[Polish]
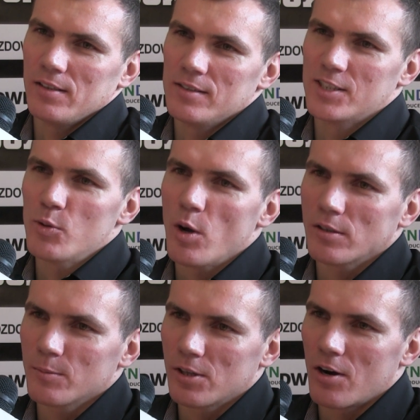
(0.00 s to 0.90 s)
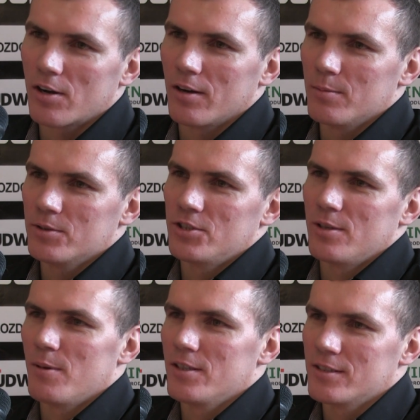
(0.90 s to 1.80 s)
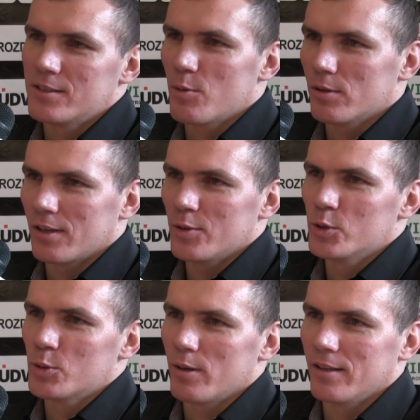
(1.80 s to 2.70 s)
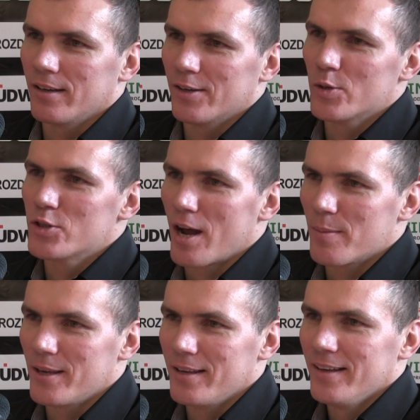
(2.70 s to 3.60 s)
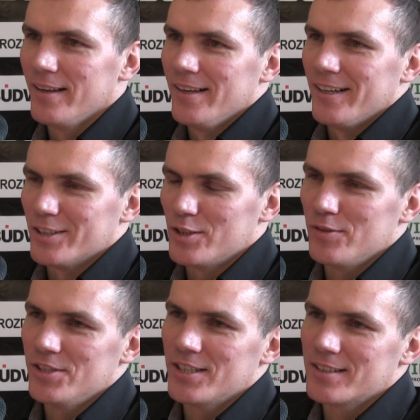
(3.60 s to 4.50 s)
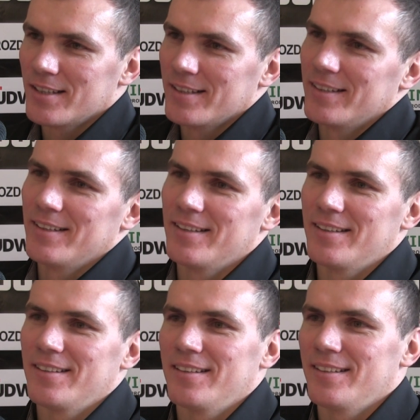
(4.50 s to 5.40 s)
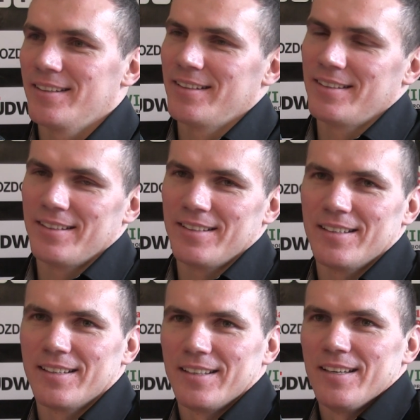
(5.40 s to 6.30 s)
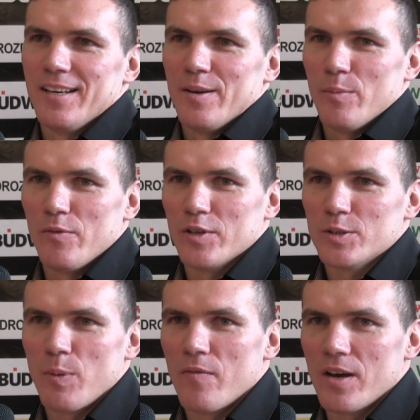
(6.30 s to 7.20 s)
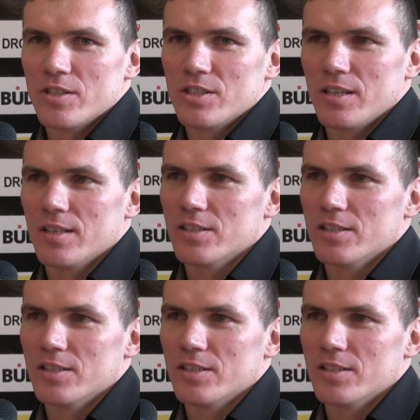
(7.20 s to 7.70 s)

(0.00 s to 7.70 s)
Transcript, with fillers: e, złotą drogą, gdzie będzie złota i usłana różami. Oczywiście za, e, mówiąc poważnie,